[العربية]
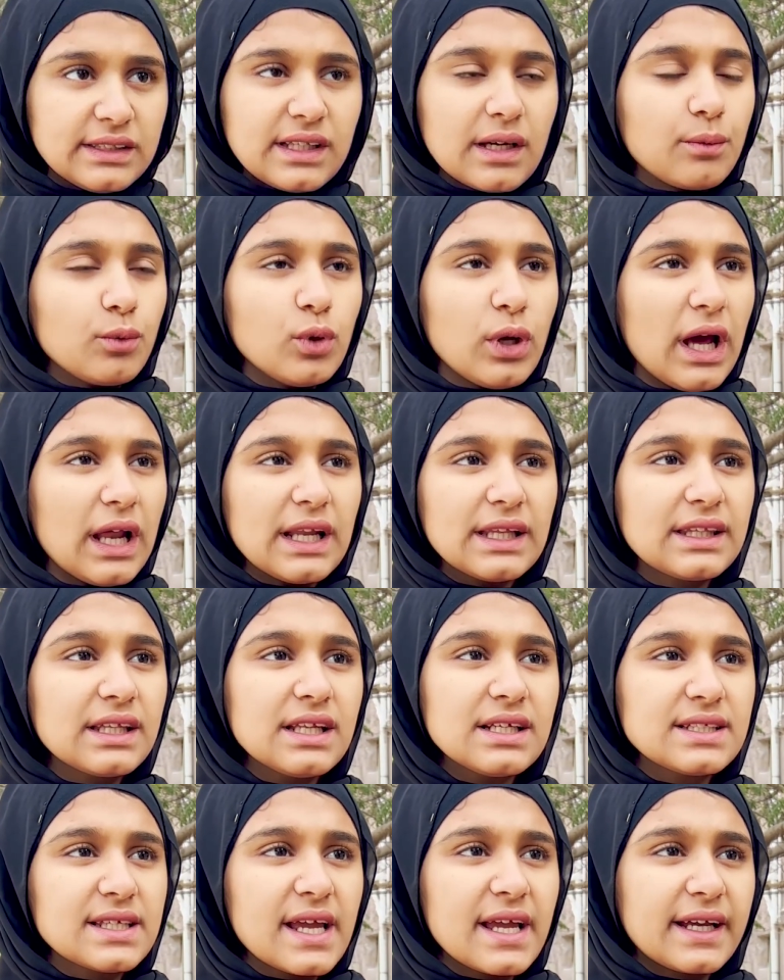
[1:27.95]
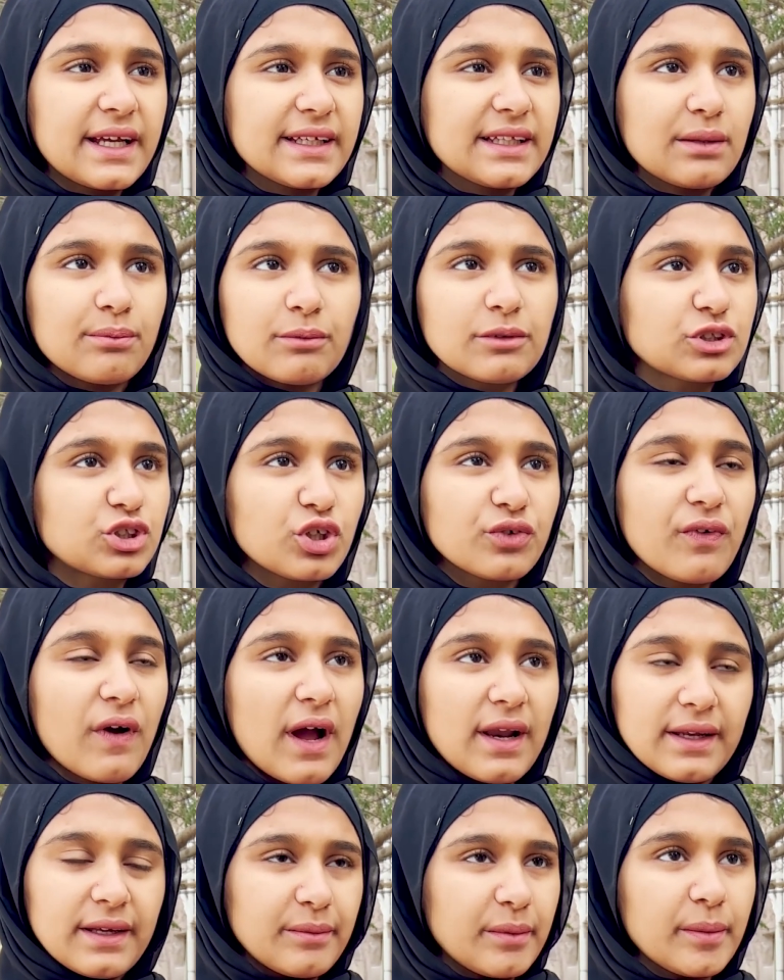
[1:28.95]
طب والحالات اللي زي كده اما نشوفها
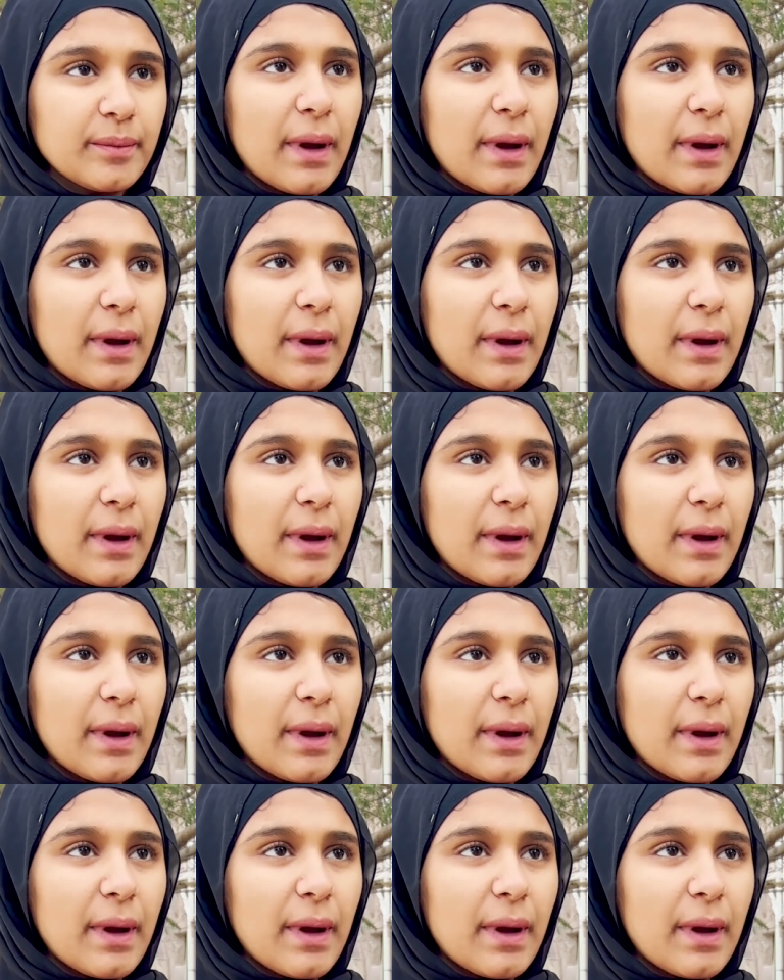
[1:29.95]
هنعمل